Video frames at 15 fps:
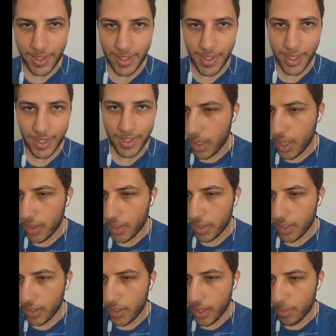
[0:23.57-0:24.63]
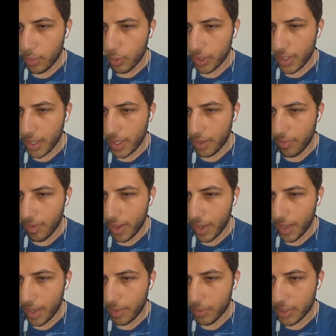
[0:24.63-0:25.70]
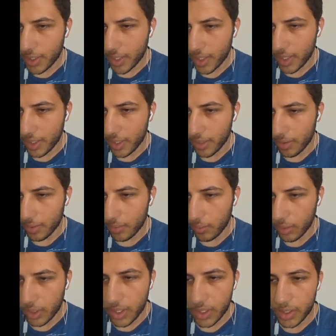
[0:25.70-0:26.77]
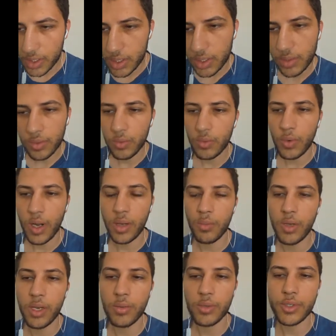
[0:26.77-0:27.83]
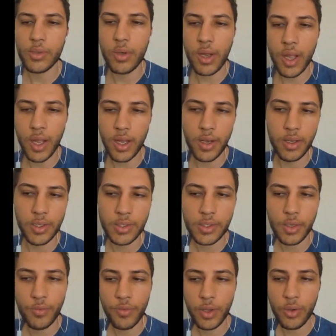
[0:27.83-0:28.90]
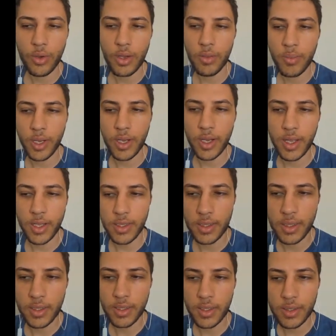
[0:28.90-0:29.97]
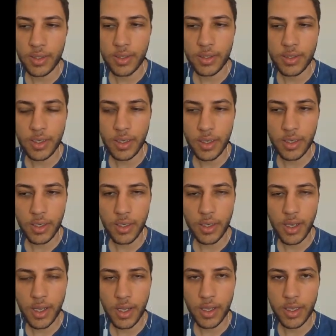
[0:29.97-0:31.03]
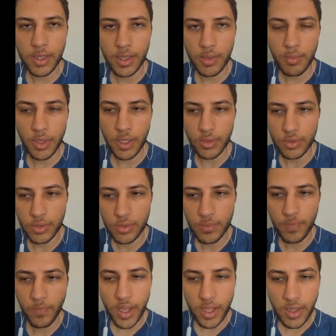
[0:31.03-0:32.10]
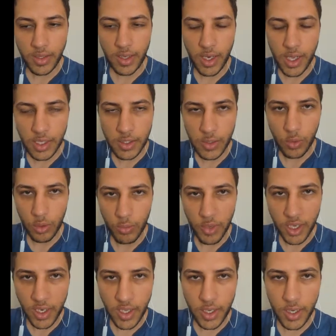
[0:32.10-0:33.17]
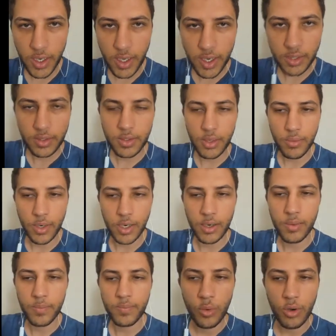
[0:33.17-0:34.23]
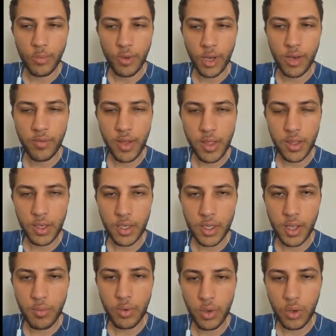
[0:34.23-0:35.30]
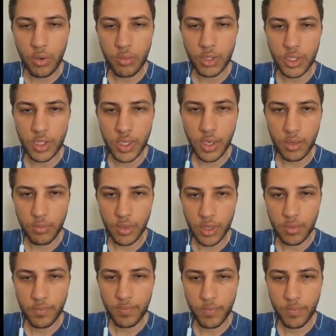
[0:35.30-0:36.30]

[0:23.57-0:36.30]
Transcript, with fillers: Guide هذا الكتاب هو دليل فعال بشكل مدهش وعملي بصورة هائلة سوف يلهمك لأنك تتصل إلى التميز حياتك الخاصة والمهنية على حد سواء ومؤلف هذا الكتاب هو روبن شارما